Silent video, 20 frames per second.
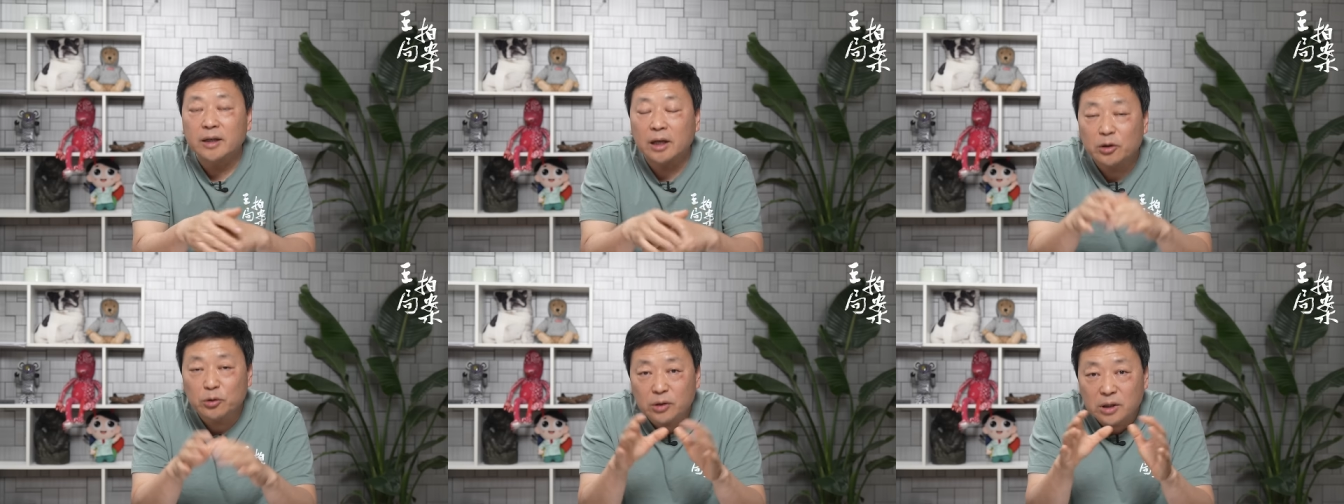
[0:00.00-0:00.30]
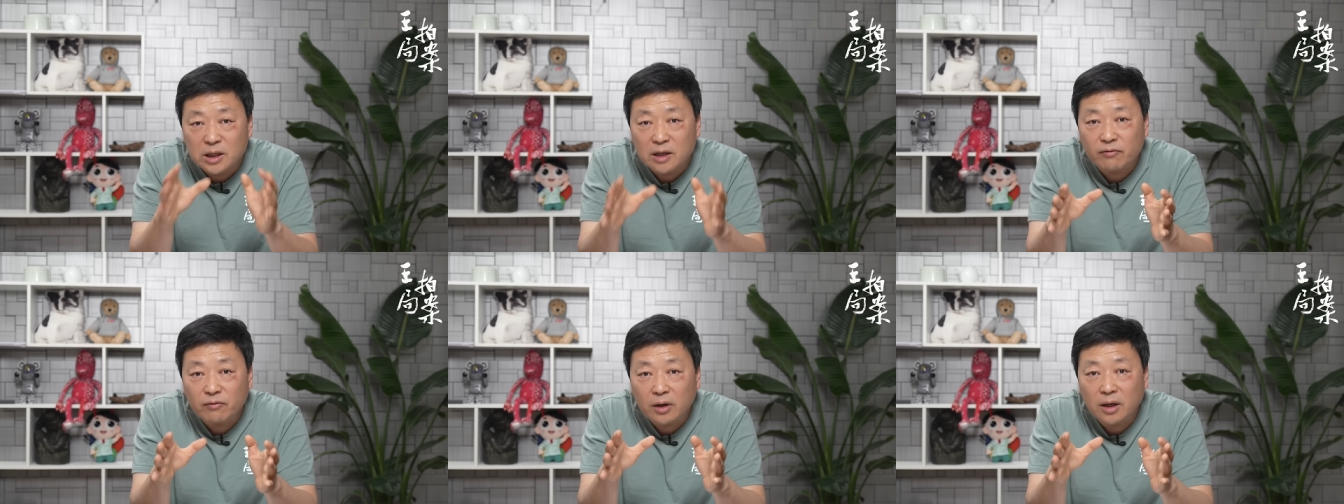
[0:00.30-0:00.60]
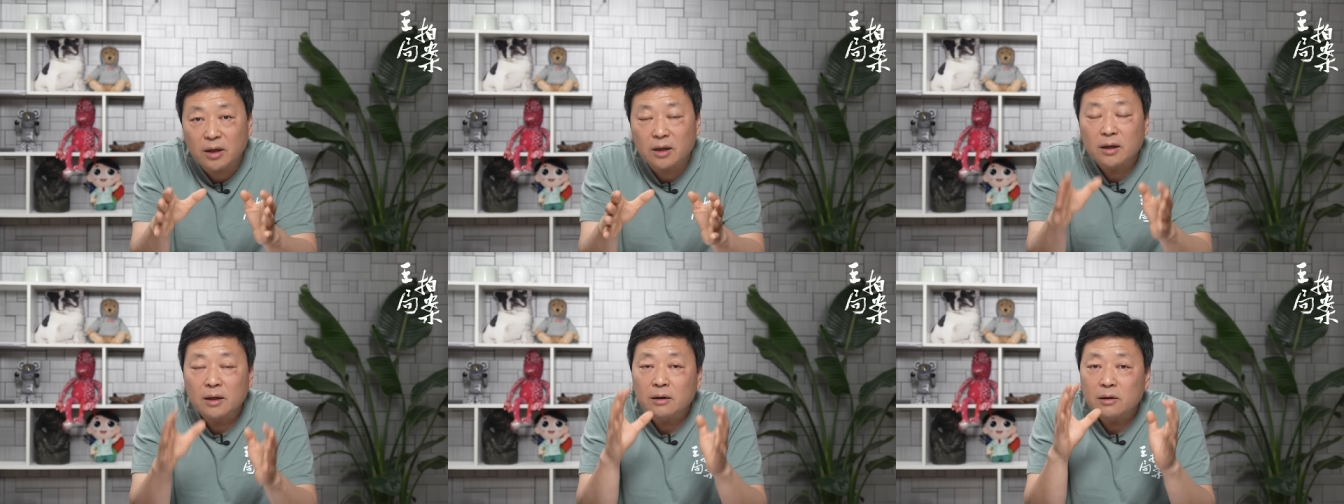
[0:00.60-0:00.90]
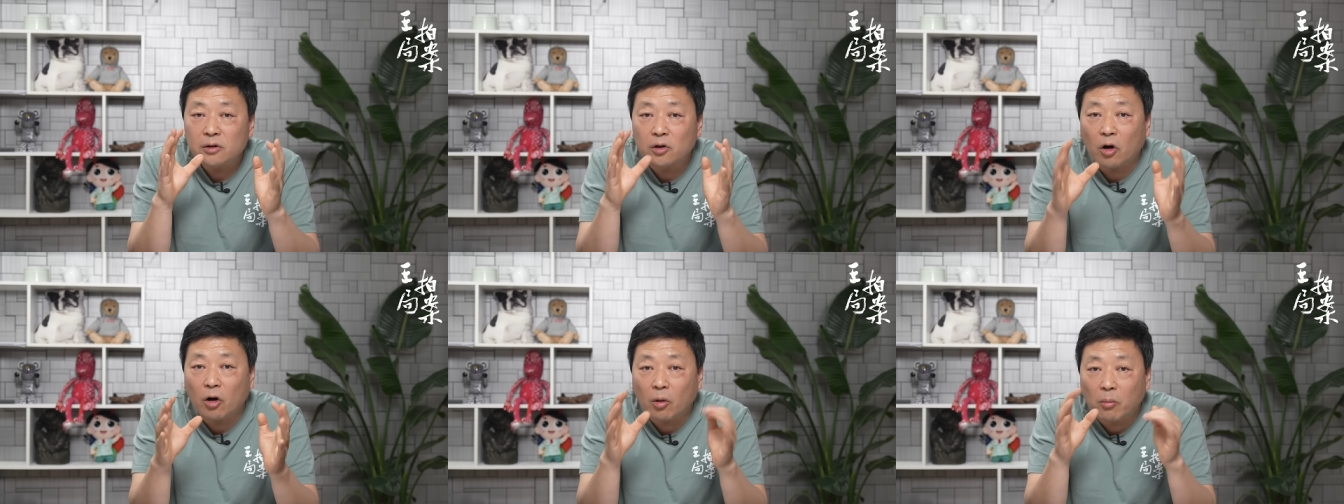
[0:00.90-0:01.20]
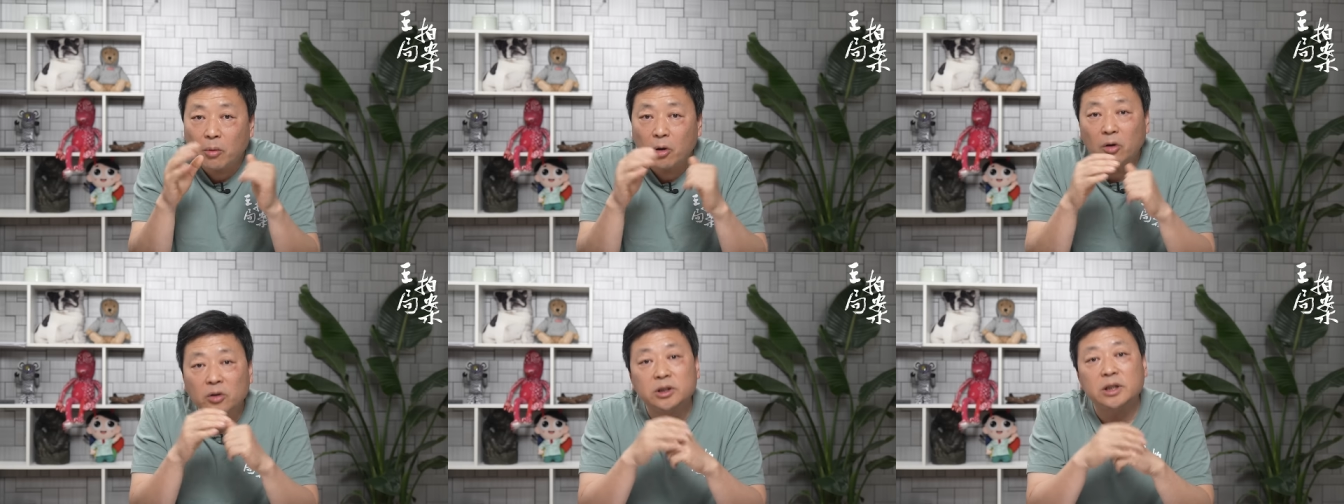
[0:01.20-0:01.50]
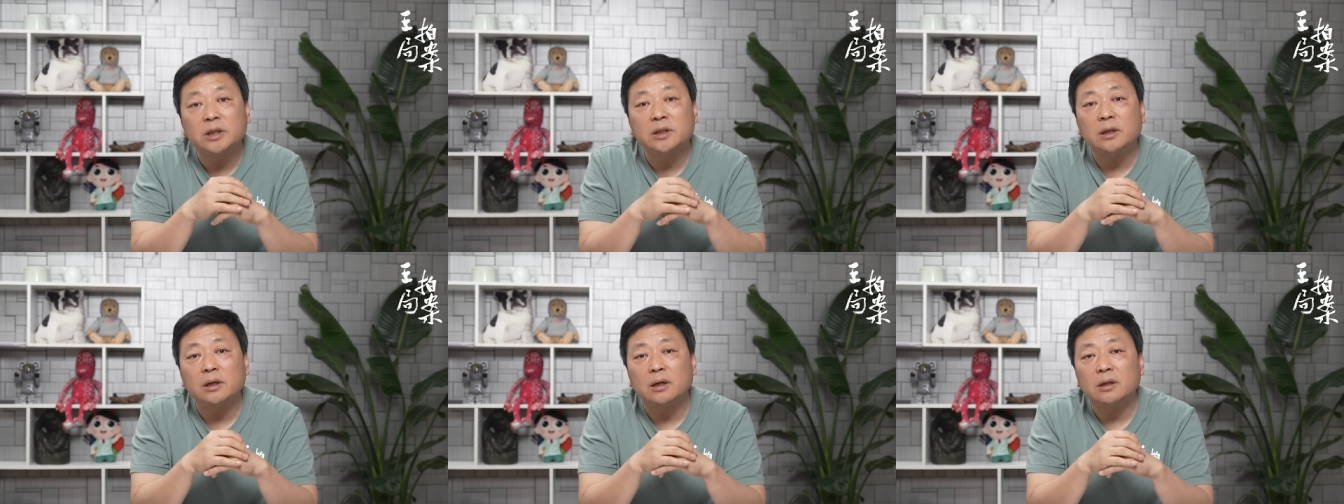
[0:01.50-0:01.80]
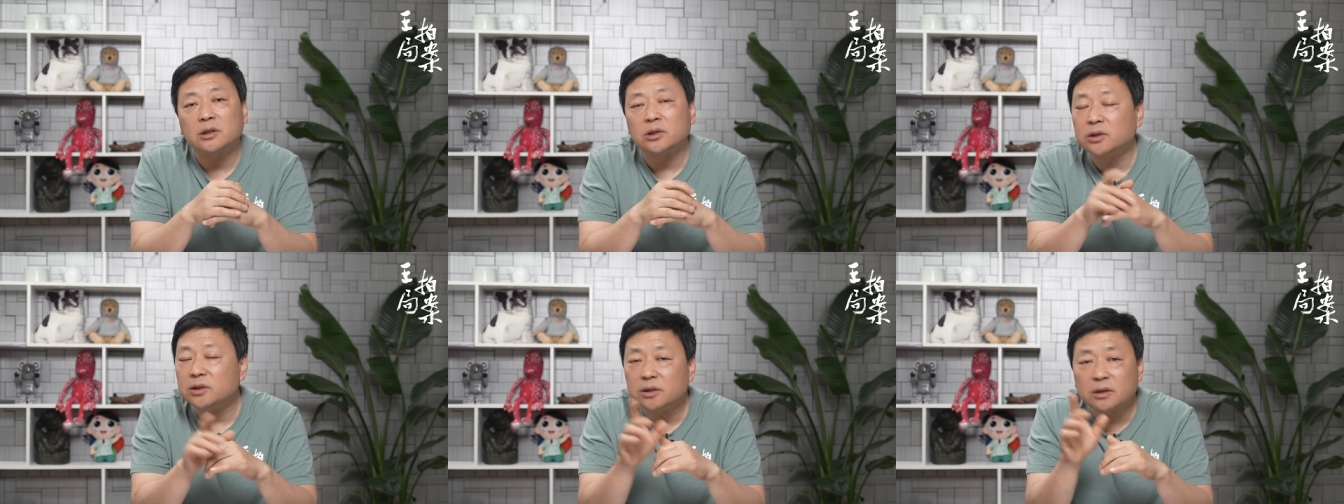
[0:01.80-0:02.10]
也就认为老毛这些
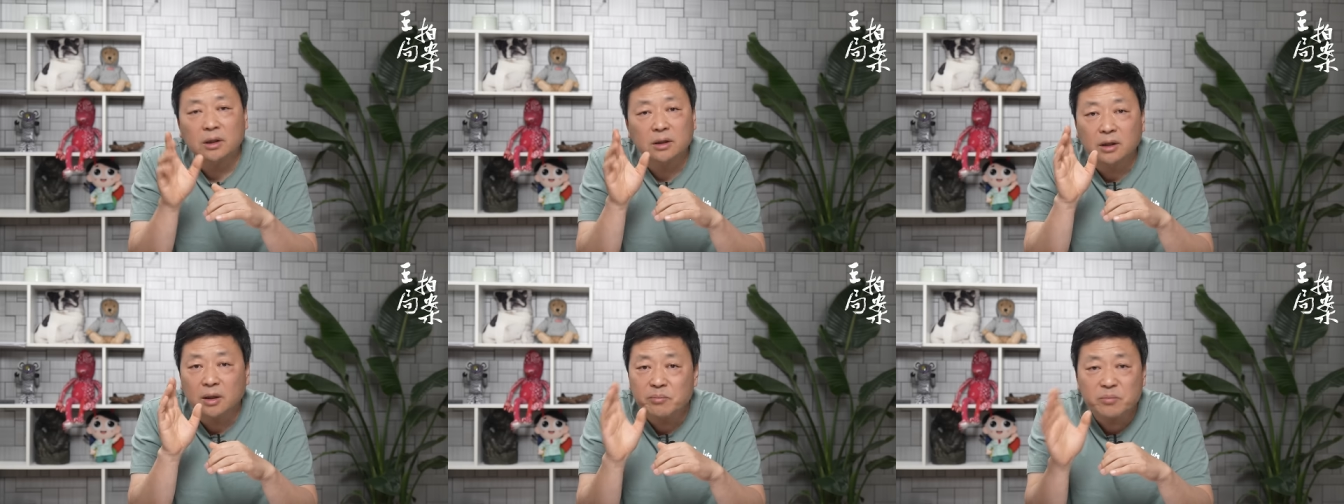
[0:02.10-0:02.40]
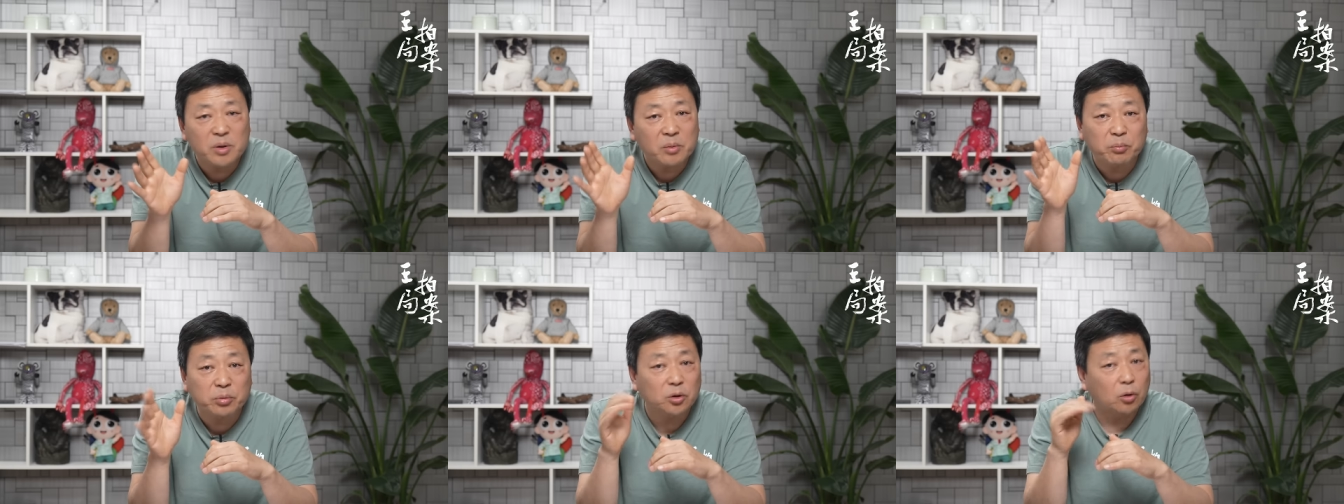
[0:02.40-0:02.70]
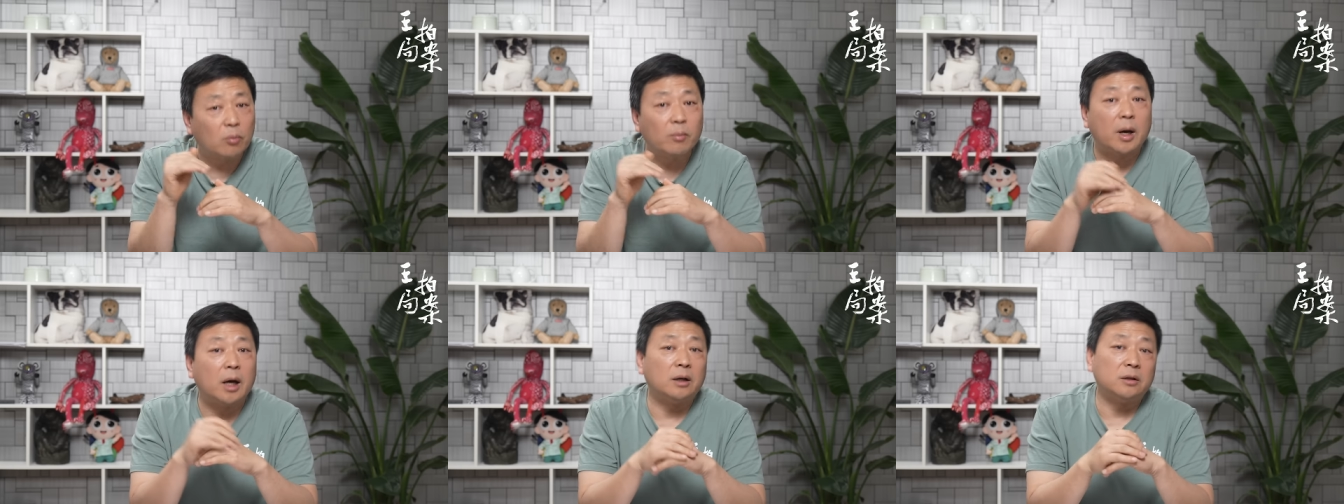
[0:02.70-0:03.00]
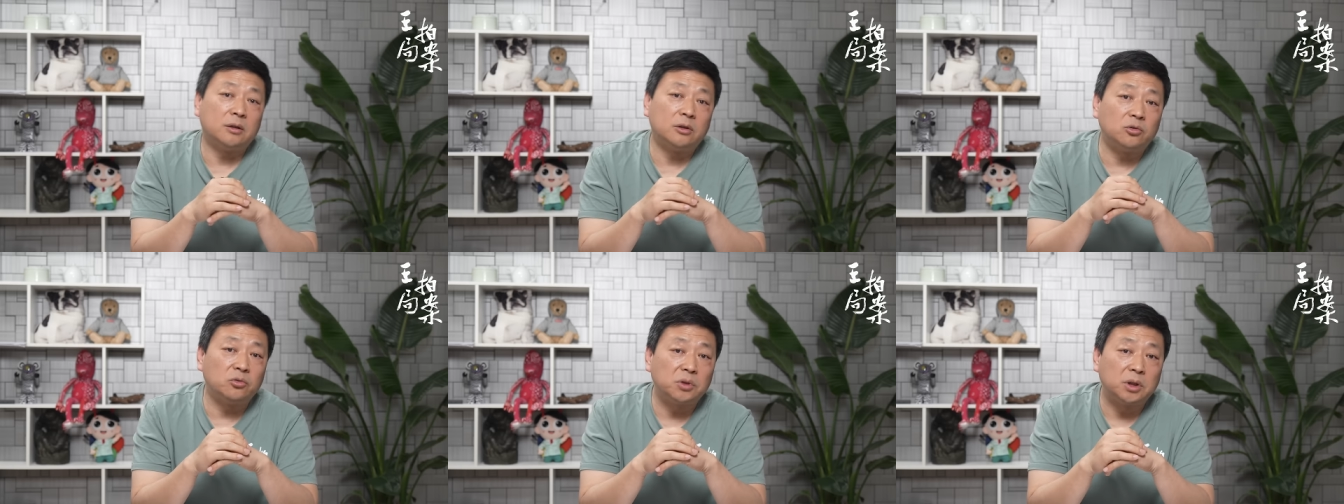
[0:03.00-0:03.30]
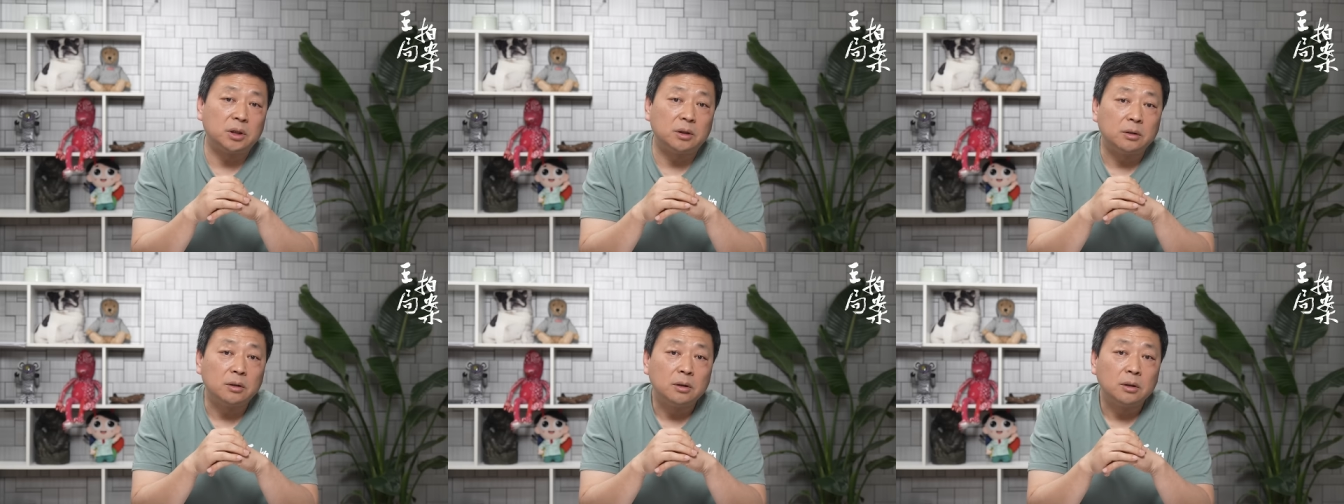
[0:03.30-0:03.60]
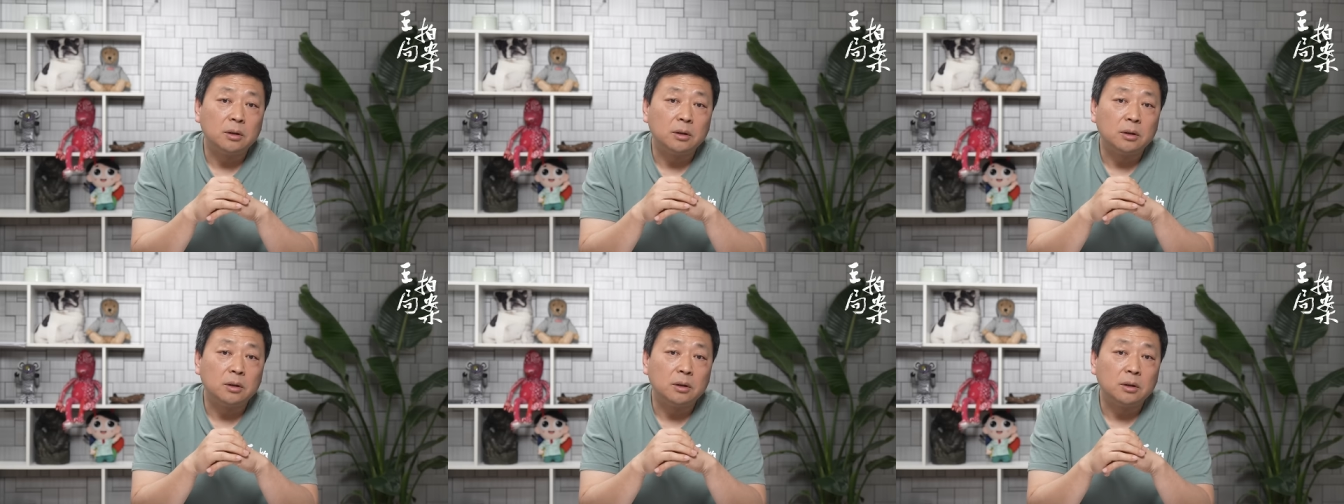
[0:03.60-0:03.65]
人实际上根本不懂马克思主义，